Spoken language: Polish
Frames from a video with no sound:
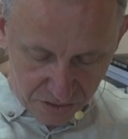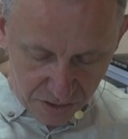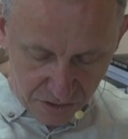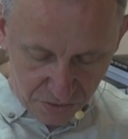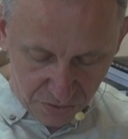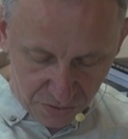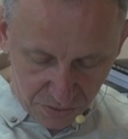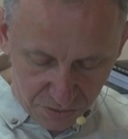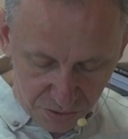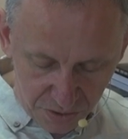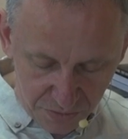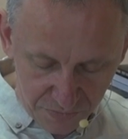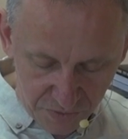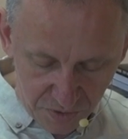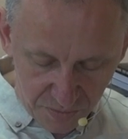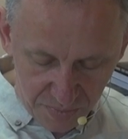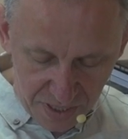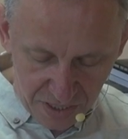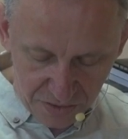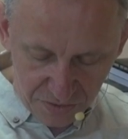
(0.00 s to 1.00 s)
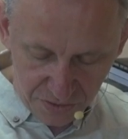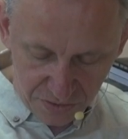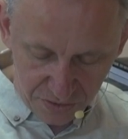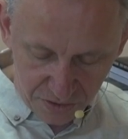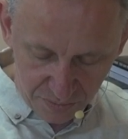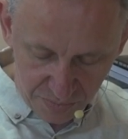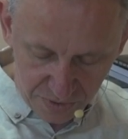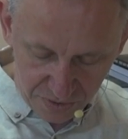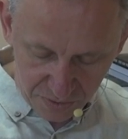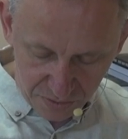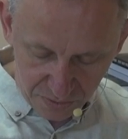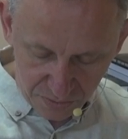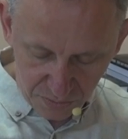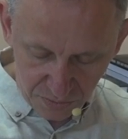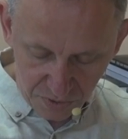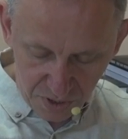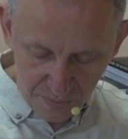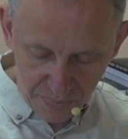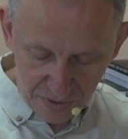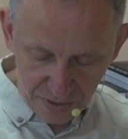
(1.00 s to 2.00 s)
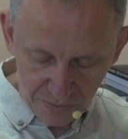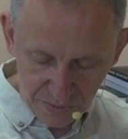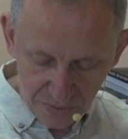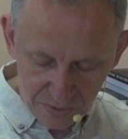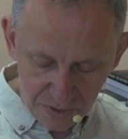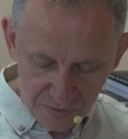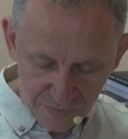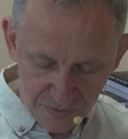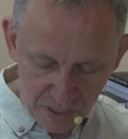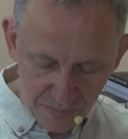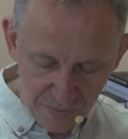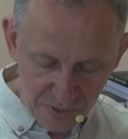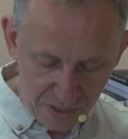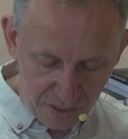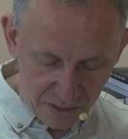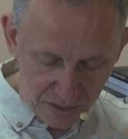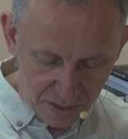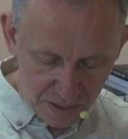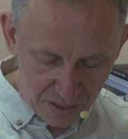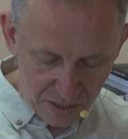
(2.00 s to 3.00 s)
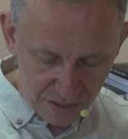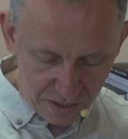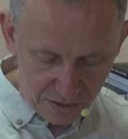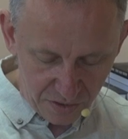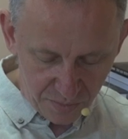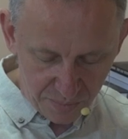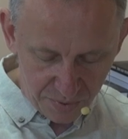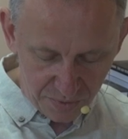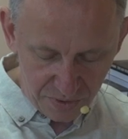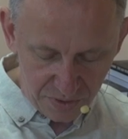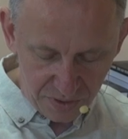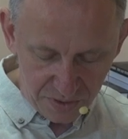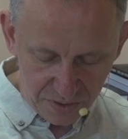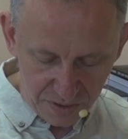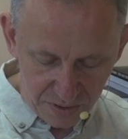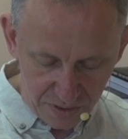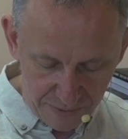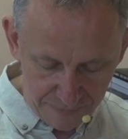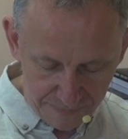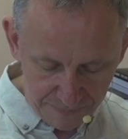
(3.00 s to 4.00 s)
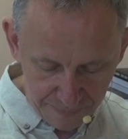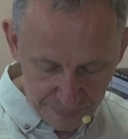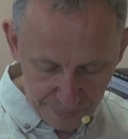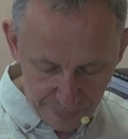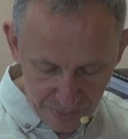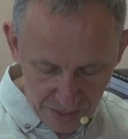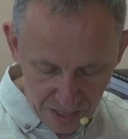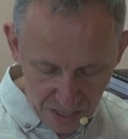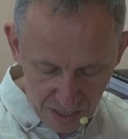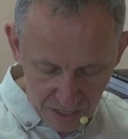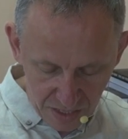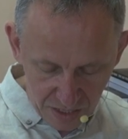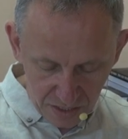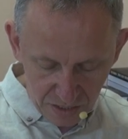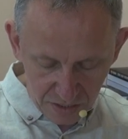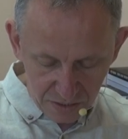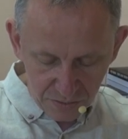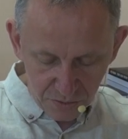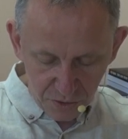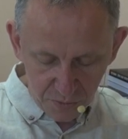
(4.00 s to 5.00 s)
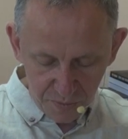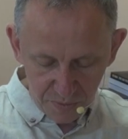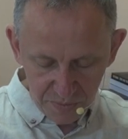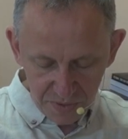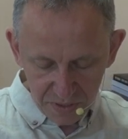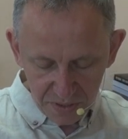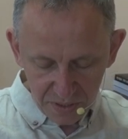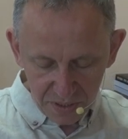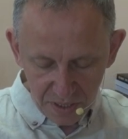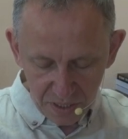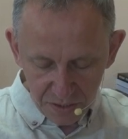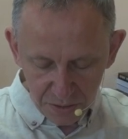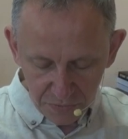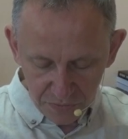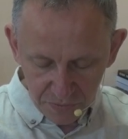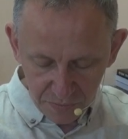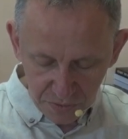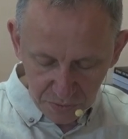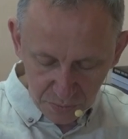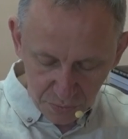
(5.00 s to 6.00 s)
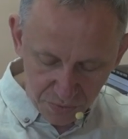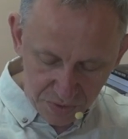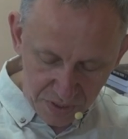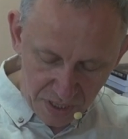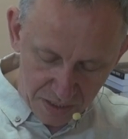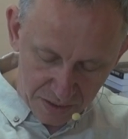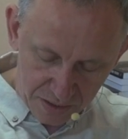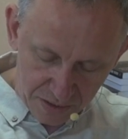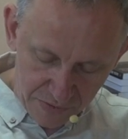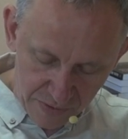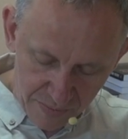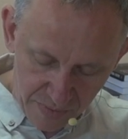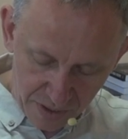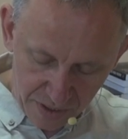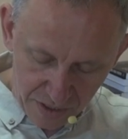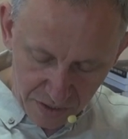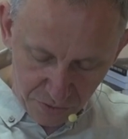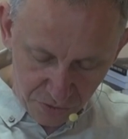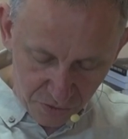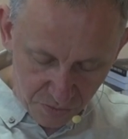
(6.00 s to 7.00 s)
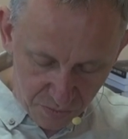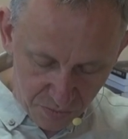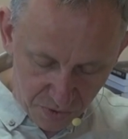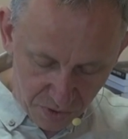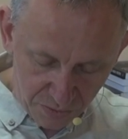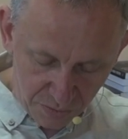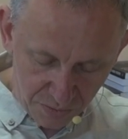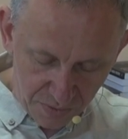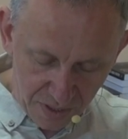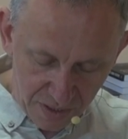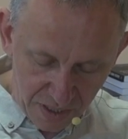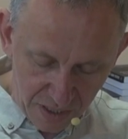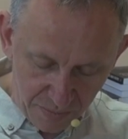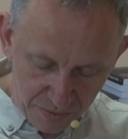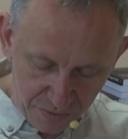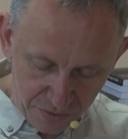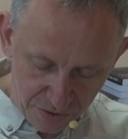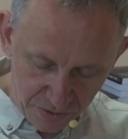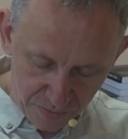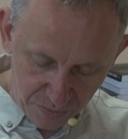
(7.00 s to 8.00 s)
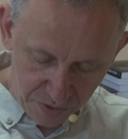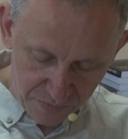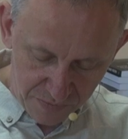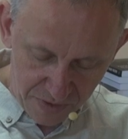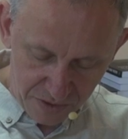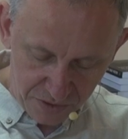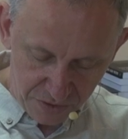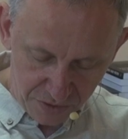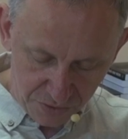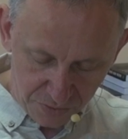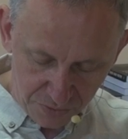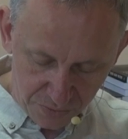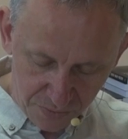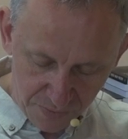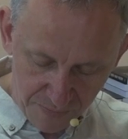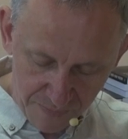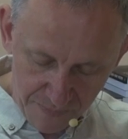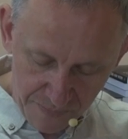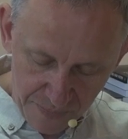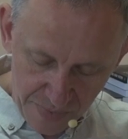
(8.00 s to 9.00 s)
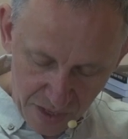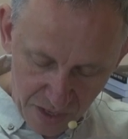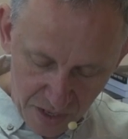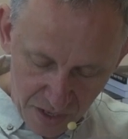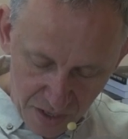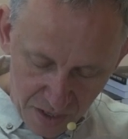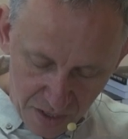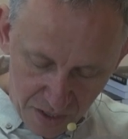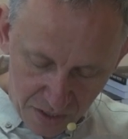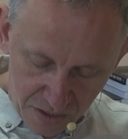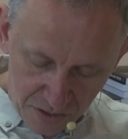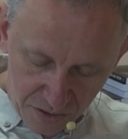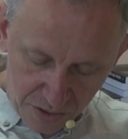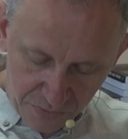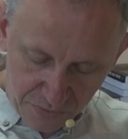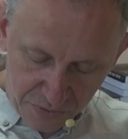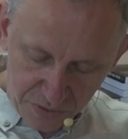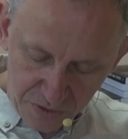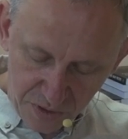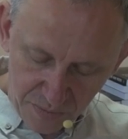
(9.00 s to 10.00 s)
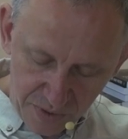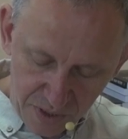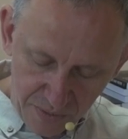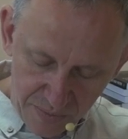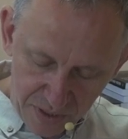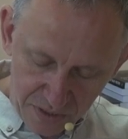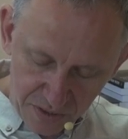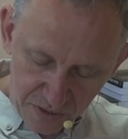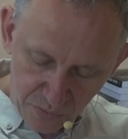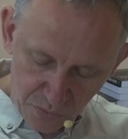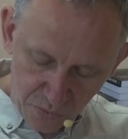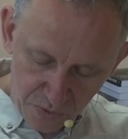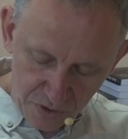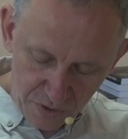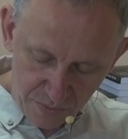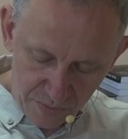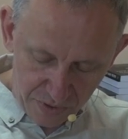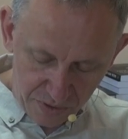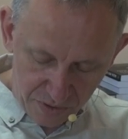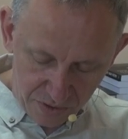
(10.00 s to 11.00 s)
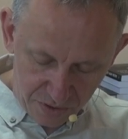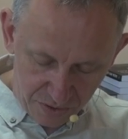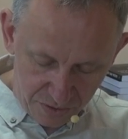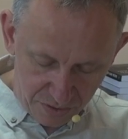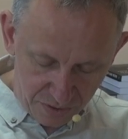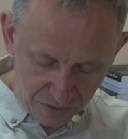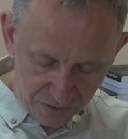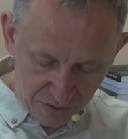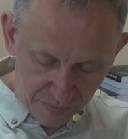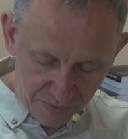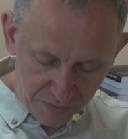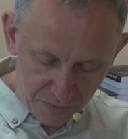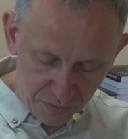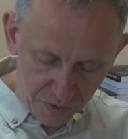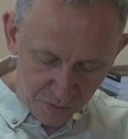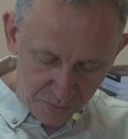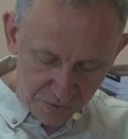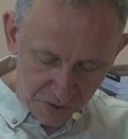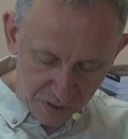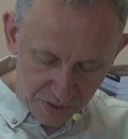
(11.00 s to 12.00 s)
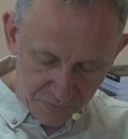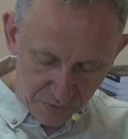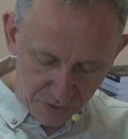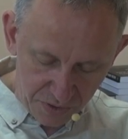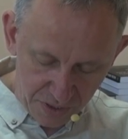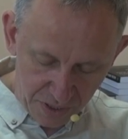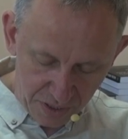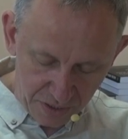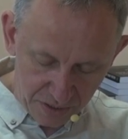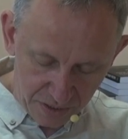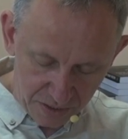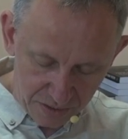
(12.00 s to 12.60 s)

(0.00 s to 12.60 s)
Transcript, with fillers: Ciężko dziś wyobrazić sobie stosunki panujące w armii Hitlera i jego policji. Coś pomiędzy krańcowym służalstwem a chęcią mordu na najbliższym towarzyszu. To wszystko byli bardzo młodzi mężczyźni, zepsuci przez wojnę i